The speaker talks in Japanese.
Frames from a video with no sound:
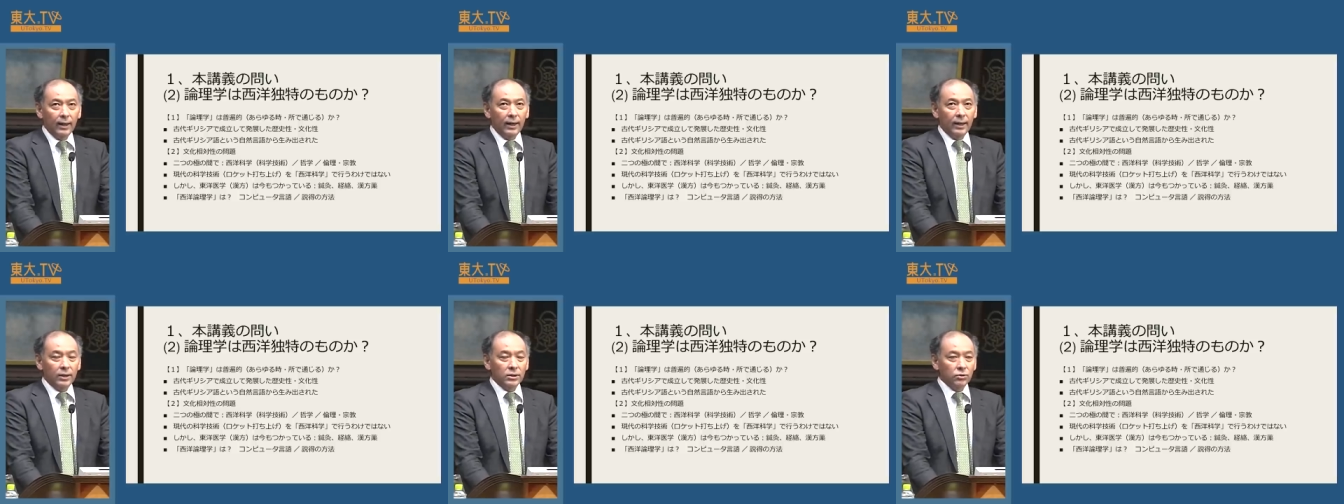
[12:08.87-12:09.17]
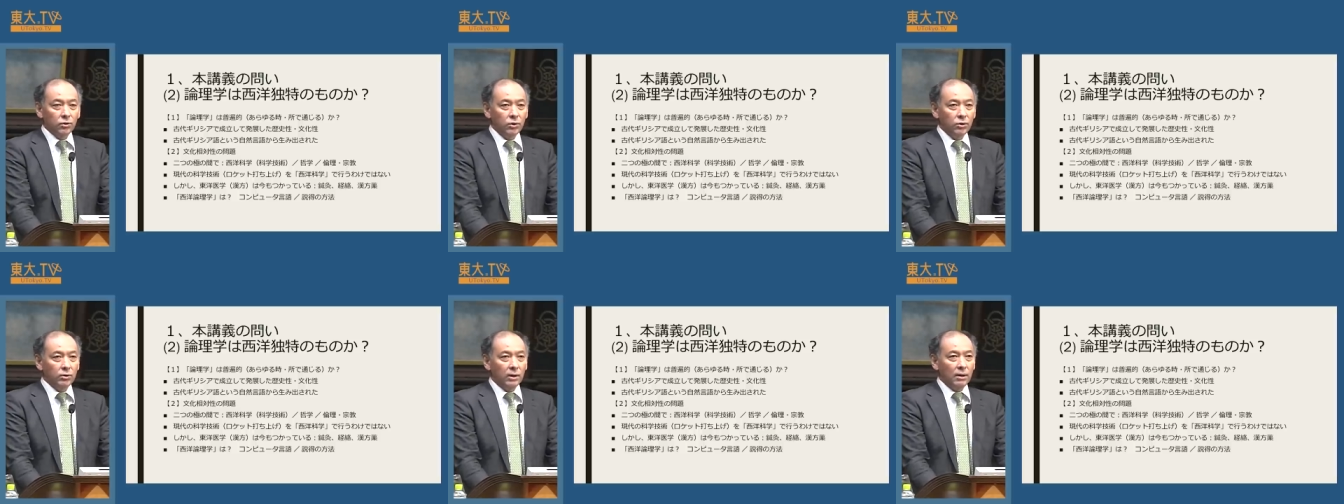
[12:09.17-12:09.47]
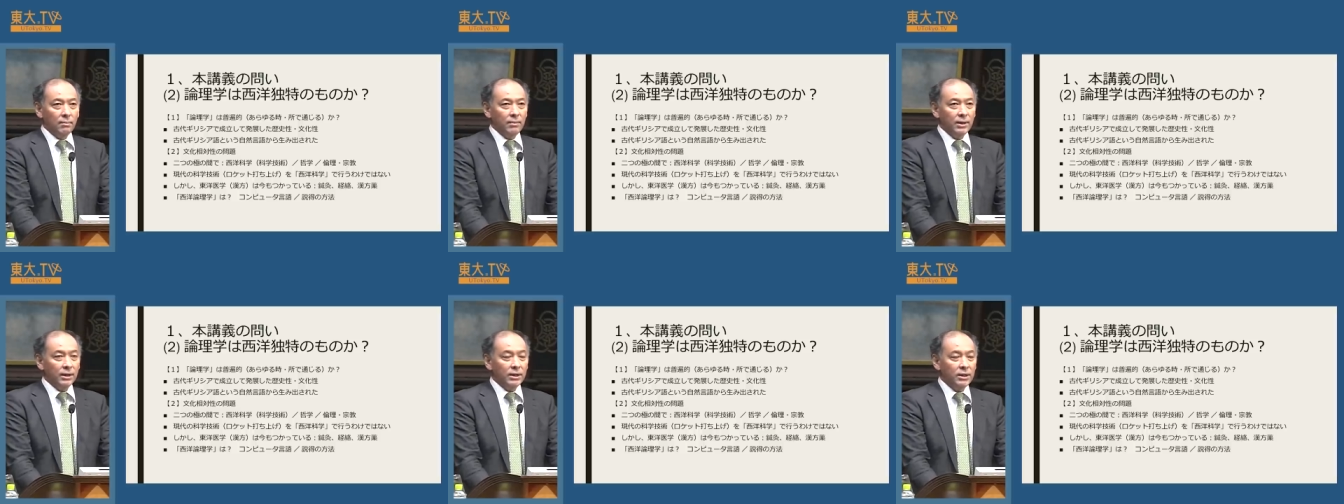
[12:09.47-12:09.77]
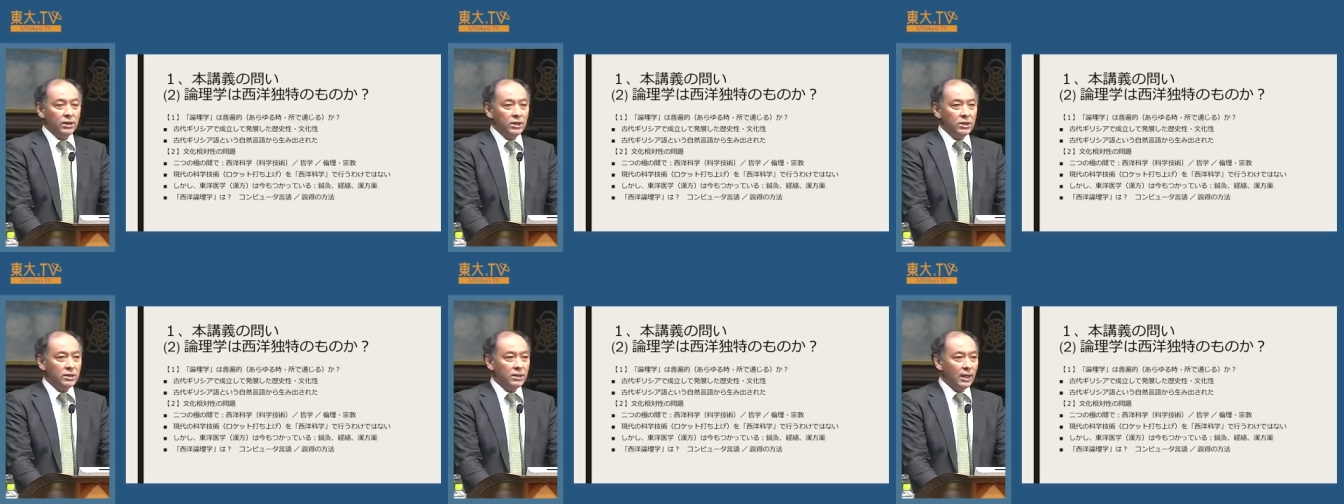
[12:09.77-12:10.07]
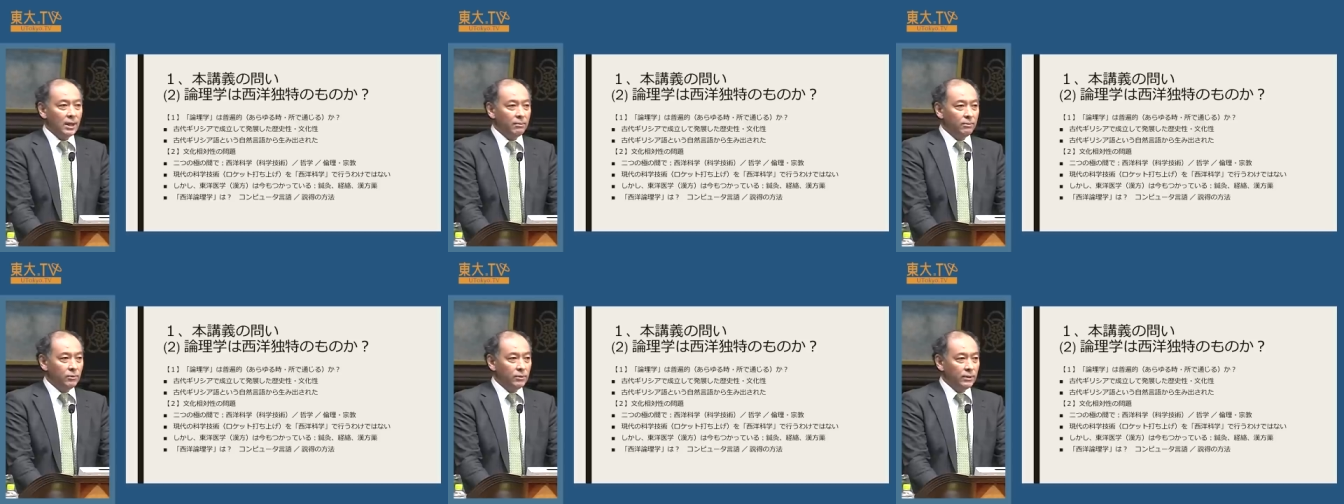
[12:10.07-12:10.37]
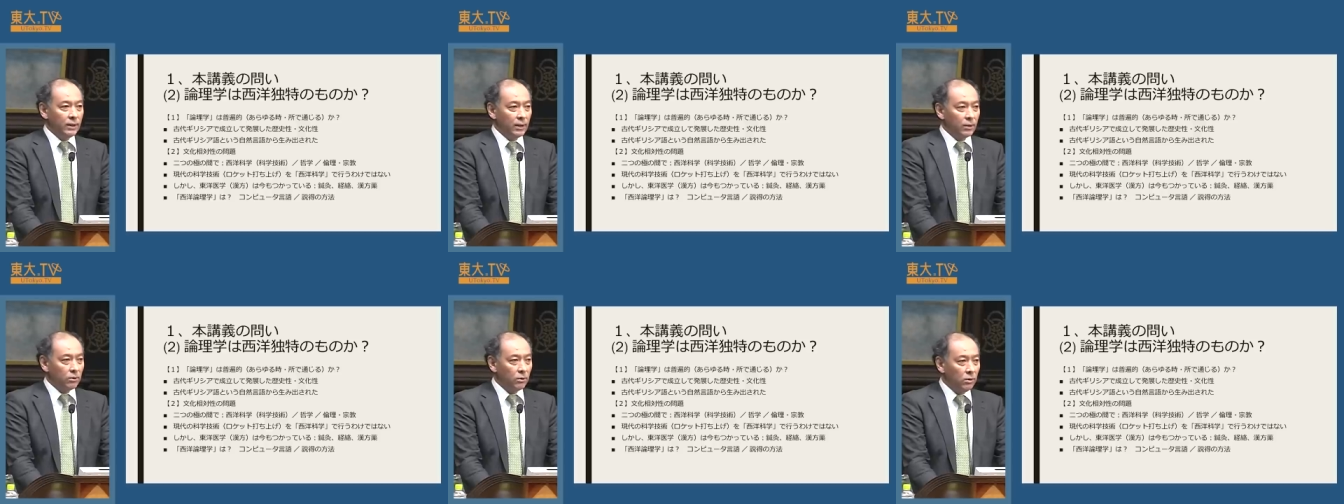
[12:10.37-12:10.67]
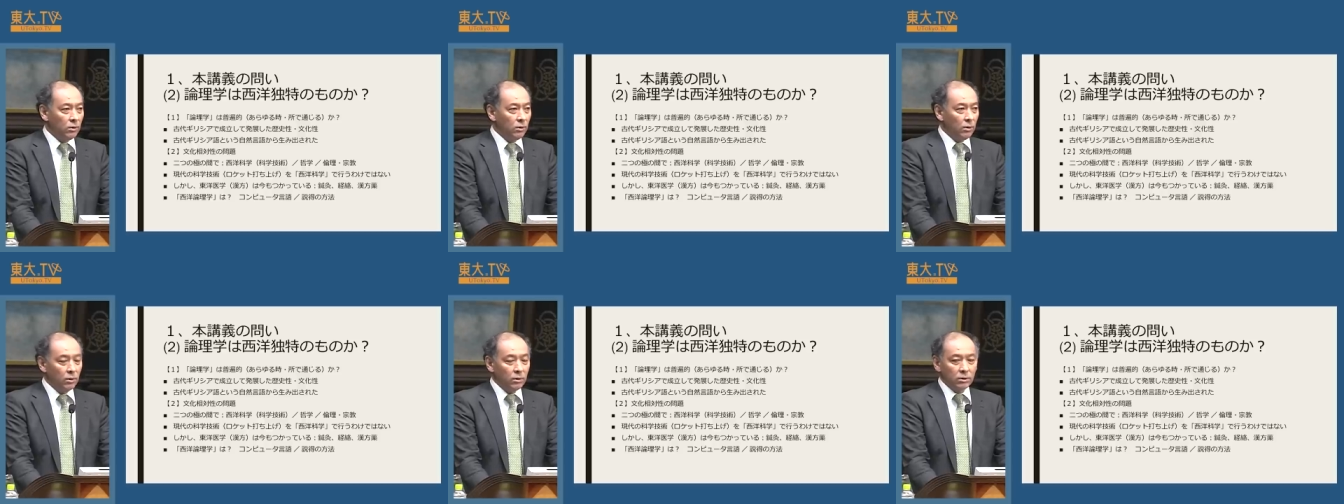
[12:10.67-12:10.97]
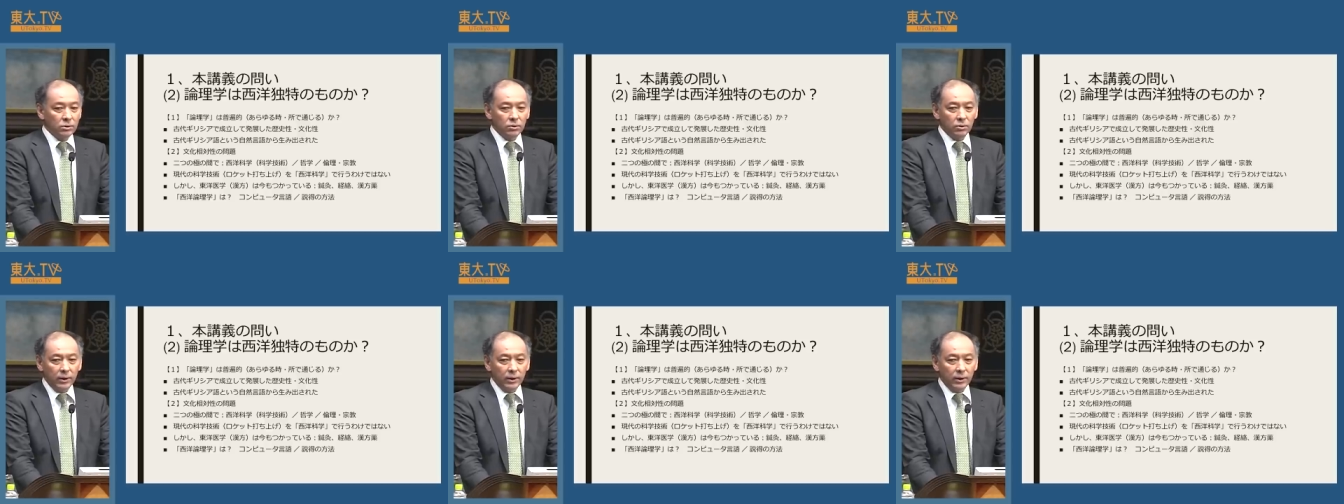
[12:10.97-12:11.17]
えー、そういうのをあんまり気にしない分野と